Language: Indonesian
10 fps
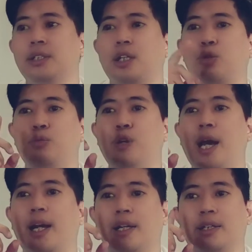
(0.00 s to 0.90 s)
satu
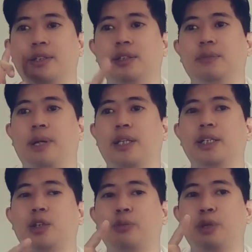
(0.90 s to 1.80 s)
bulan
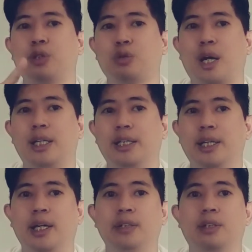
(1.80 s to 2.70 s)
berarti satu minggu satu kali
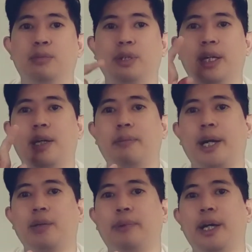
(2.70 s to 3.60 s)
ya kemudian yang
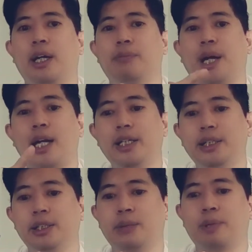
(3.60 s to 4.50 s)
paket B enam
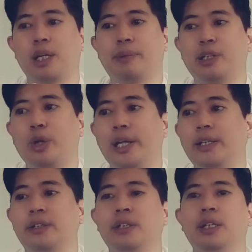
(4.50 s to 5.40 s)
kali enam kali
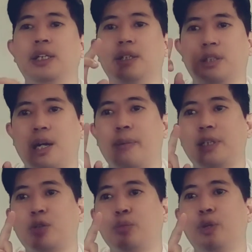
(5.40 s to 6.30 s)
mentoring selama
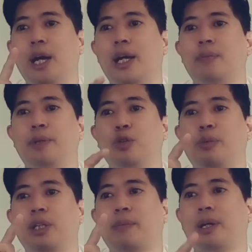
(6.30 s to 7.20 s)
satu bulan minggu
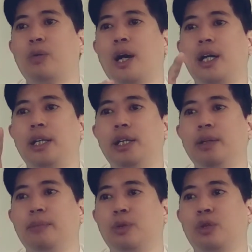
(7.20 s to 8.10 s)
pertama dua
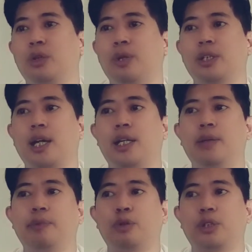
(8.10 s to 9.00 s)
kali minggu kedua
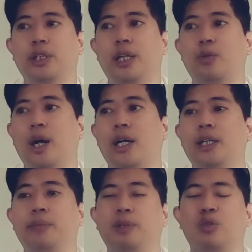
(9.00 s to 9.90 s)
sekali minggu ketiga dua
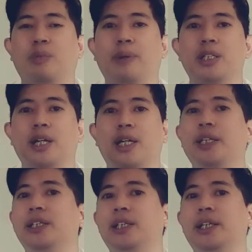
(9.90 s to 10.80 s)
kali minggu keempat
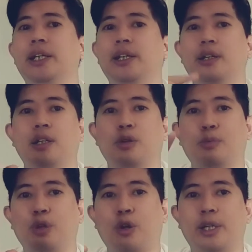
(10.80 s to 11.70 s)
sekali jadi
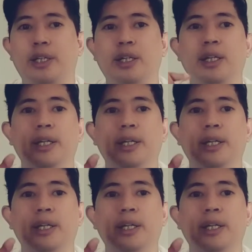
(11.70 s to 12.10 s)
ataupun rolling